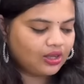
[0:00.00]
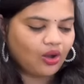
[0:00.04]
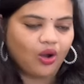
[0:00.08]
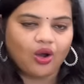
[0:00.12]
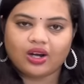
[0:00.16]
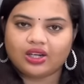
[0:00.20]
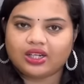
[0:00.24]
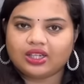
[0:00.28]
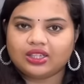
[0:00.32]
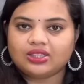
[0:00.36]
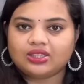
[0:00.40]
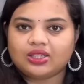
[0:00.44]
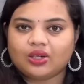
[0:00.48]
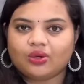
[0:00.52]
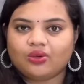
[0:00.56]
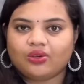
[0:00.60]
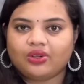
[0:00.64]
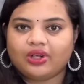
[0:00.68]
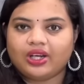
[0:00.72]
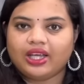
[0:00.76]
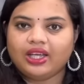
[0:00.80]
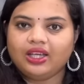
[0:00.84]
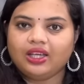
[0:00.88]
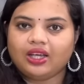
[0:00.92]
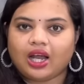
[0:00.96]
కాటన్స్లో
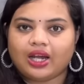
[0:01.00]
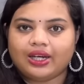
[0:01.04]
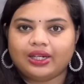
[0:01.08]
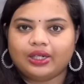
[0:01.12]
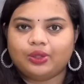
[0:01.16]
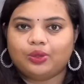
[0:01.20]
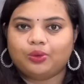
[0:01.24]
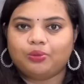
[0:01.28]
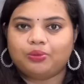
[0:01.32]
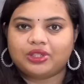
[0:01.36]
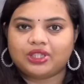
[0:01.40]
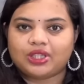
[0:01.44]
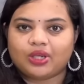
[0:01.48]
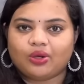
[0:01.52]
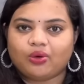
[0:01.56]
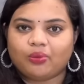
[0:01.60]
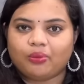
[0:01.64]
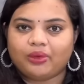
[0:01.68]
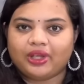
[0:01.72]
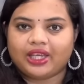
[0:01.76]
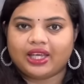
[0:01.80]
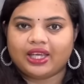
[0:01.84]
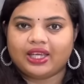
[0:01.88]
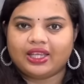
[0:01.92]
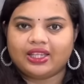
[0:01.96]
ఉన్నాయి హండ్రెడ్ రూపీస్లో
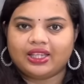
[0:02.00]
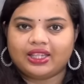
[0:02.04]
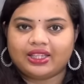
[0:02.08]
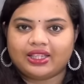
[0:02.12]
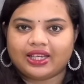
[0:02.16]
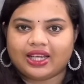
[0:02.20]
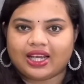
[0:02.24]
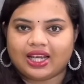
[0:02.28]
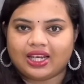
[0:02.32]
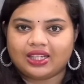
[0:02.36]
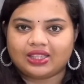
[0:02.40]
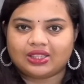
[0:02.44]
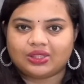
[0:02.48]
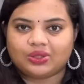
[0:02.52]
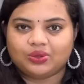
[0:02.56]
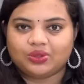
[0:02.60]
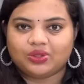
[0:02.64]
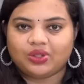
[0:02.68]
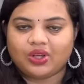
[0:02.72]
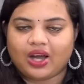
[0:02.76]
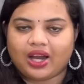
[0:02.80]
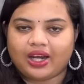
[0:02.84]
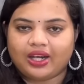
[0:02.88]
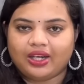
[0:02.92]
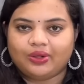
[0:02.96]
మీకు ఏదైతే కలెక్షన్
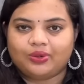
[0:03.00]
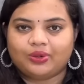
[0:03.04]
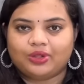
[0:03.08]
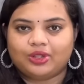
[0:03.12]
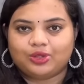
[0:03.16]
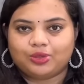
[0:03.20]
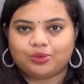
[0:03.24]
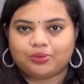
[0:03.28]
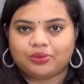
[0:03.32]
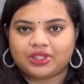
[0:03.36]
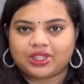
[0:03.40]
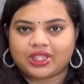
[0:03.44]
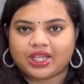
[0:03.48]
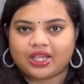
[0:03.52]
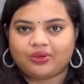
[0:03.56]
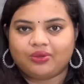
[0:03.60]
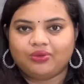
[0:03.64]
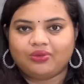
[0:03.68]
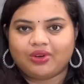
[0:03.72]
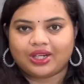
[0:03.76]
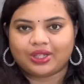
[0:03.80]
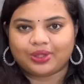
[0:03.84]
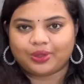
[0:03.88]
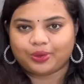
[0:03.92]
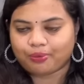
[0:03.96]
ఉందో అన్నీ కూడా చూపిస్తాను
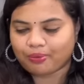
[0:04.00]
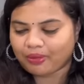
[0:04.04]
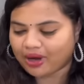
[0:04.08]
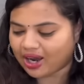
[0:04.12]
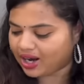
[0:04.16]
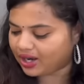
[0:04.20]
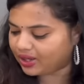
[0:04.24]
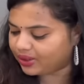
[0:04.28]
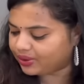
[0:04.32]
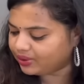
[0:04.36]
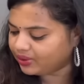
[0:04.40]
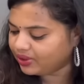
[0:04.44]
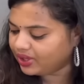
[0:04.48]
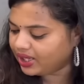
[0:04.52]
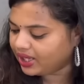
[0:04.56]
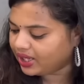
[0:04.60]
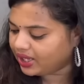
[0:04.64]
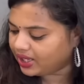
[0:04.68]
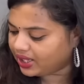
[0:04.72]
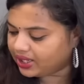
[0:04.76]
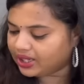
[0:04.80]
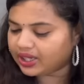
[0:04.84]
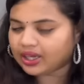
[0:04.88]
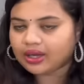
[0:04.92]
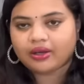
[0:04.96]
వాటితో పాటు
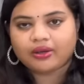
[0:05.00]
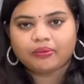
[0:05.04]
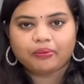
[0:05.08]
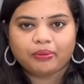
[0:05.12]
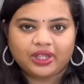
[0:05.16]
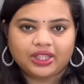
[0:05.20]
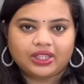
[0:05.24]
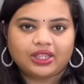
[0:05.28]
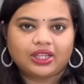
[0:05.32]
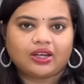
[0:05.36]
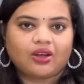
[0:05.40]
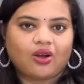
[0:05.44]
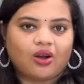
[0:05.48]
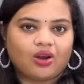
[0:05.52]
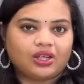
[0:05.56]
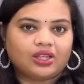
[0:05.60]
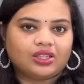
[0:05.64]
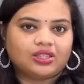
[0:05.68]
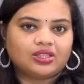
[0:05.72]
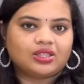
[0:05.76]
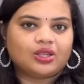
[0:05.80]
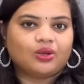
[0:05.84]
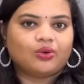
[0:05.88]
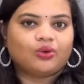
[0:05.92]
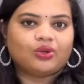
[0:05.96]
ఇంకా మిగతా
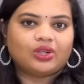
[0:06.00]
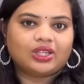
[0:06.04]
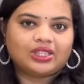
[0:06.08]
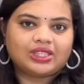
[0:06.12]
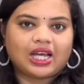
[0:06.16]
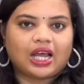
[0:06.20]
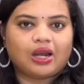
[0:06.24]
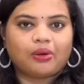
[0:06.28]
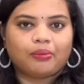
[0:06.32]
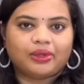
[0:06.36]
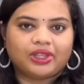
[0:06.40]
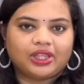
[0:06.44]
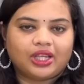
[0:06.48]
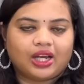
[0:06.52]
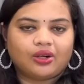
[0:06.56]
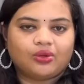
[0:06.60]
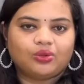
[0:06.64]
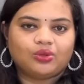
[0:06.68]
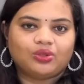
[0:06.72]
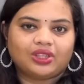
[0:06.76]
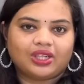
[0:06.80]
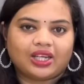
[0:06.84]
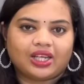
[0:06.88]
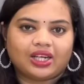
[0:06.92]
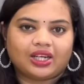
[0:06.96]
కాటన్స్లో కూడా చాలామంది
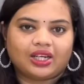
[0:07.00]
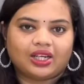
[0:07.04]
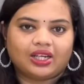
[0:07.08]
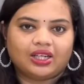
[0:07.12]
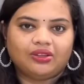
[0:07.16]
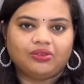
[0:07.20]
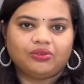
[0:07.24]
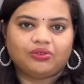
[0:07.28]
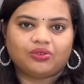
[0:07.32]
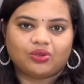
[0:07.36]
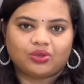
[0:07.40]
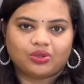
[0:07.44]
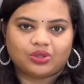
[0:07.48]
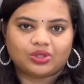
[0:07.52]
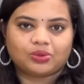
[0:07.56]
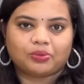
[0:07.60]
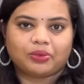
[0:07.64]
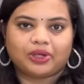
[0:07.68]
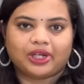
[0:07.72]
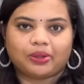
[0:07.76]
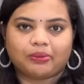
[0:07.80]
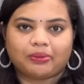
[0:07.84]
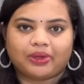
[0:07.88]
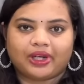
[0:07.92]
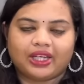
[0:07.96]
అడుగుతున్నారండి ఫొటోస్
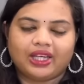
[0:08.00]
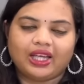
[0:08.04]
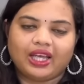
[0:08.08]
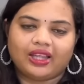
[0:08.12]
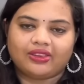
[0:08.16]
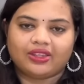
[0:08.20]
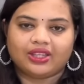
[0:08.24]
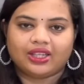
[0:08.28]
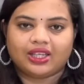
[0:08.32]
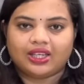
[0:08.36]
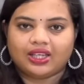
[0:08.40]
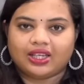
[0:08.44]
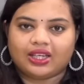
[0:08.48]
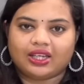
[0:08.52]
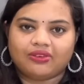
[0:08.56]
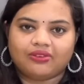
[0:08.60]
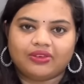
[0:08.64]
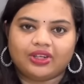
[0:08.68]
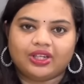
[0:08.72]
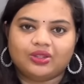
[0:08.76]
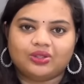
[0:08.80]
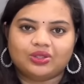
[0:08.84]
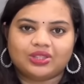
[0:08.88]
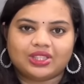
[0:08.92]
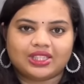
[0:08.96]
పెట్టమని అందుకే ఇంకా
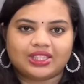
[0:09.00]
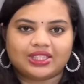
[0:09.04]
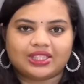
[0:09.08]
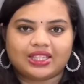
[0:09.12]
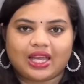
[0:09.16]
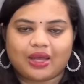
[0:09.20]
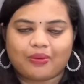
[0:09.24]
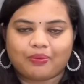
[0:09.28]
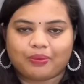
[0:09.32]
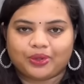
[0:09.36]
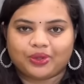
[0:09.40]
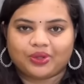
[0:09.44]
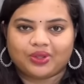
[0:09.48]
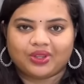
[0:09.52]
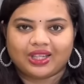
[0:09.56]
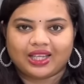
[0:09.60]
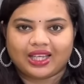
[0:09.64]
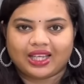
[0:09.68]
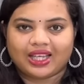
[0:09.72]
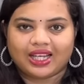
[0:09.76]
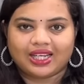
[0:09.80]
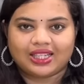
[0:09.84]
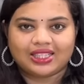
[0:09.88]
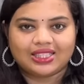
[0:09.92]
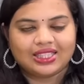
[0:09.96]
వీడియో చేస్తే అయిపోతుంది
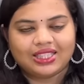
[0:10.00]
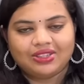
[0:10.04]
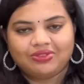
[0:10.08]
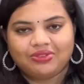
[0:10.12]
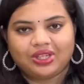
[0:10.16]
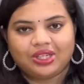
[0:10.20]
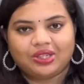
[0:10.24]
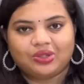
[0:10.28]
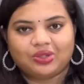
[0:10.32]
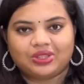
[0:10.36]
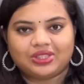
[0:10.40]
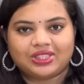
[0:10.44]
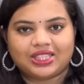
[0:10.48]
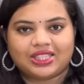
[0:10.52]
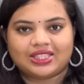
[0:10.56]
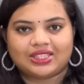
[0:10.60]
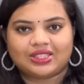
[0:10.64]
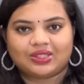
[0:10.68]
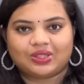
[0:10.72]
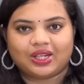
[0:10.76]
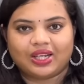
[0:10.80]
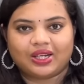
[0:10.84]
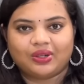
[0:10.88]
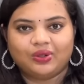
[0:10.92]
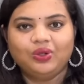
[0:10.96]
కదా అనేసి వీడియో
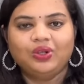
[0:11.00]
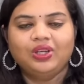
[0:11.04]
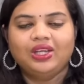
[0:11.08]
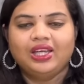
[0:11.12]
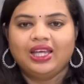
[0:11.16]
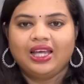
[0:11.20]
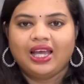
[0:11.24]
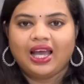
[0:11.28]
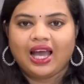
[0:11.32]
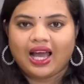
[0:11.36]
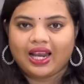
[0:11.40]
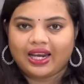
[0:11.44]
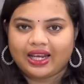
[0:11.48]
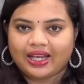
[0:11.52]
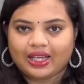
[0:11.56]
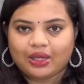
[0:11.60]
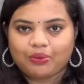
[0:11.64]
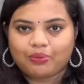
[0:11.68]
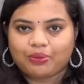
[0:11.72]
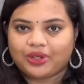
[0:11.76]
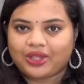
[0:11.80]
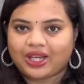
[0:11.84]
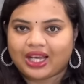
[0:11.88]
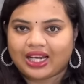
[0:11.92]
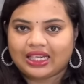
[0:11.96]
చేస్తున్నాను అలాగే
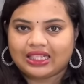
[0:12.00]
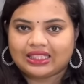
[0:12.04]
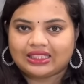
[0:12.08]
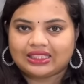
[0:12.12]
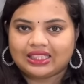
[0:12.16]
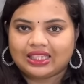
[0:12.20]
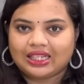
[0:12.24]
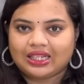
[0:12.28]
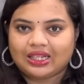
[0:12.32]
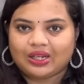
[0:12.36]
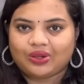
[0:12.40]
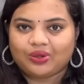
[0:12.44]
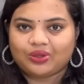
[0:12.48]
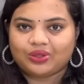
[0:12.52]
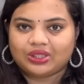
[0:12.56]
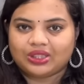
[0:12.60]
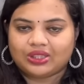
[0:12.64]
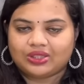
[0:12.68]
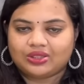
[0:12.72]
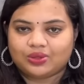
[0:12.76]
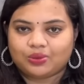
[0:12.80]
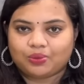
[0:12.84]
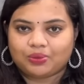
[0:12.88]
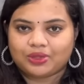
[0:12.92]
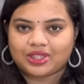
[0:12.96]
ఇప్పుడు కలెక్షన్ ఎలా
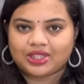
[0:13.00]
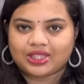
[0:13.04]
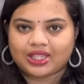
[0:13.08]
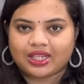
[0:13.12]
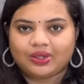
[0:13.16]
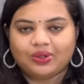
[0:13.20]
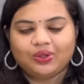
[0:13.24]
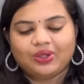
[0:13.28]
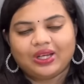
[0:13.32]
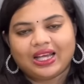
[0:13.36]
ఉందని చూపిస్తాను